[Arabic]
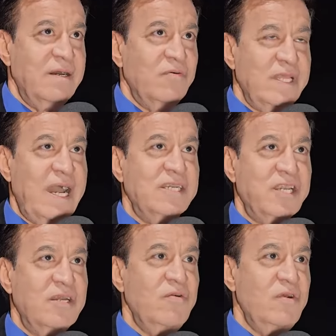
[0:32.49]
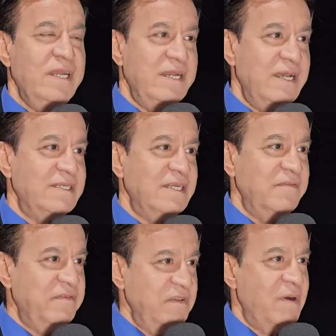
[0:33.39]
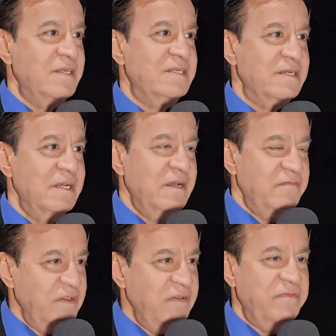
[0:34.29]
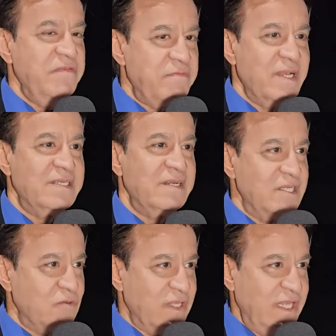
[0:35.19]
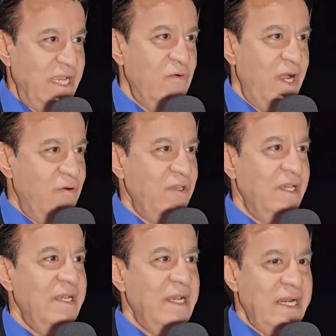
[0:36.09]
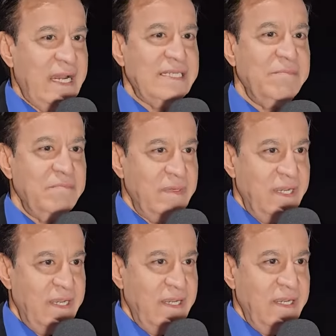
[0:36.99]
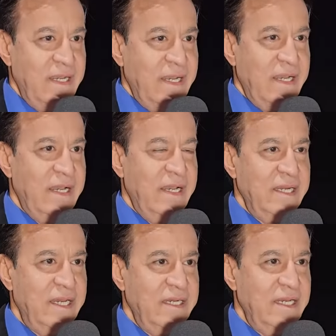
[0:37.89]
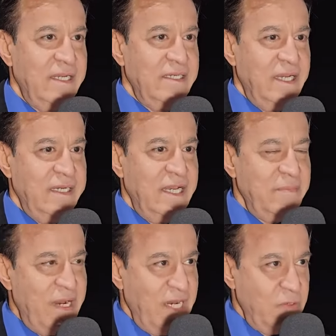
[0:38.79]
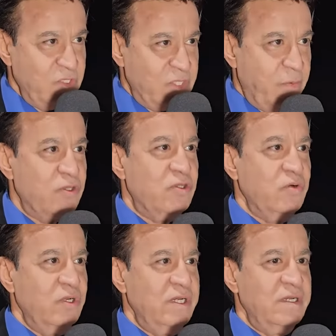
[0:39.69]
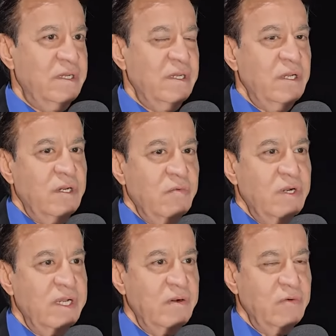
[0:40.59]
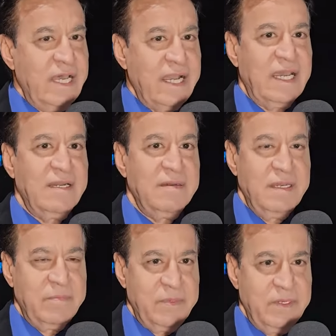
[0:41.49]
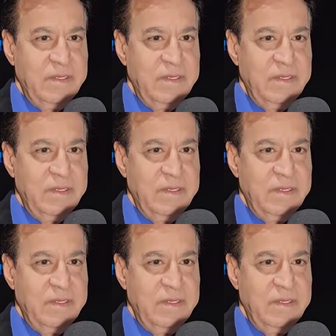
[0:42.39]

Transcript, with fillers: وده عشان نقول للناس ان في مصر في في في مصر اصوات حلوه قوي لازم آه، نعمل عليهم سبوت ون... وده كان ب...